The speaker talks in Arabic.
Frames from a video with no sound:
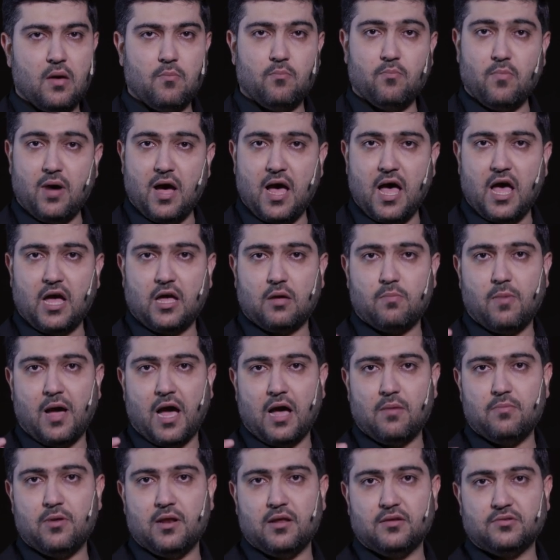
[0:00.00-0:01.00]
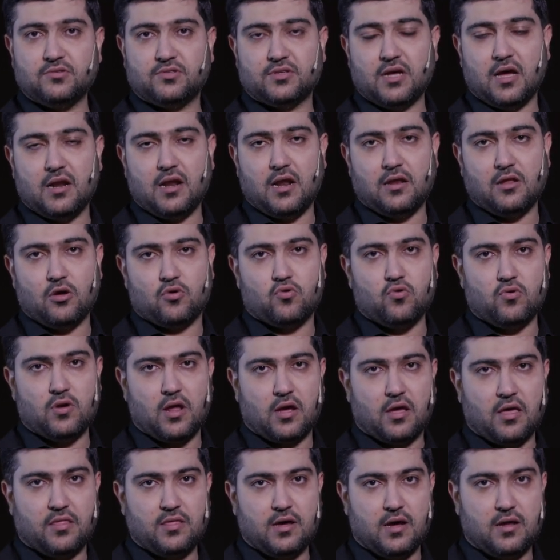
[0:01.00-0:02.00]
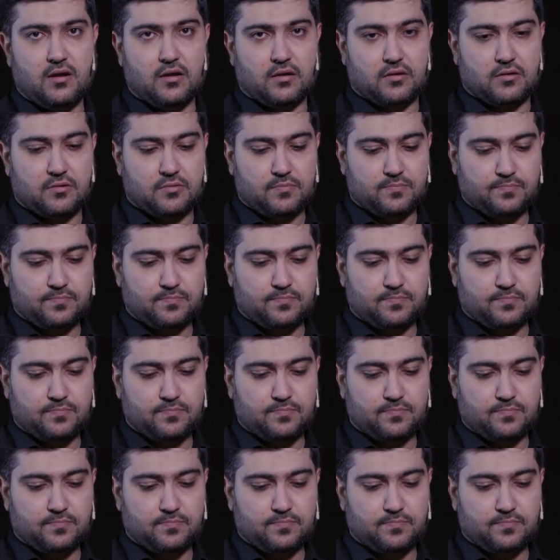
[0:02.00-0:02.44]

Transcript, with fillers: ما أقبح بالإنسان أن يكون كذلك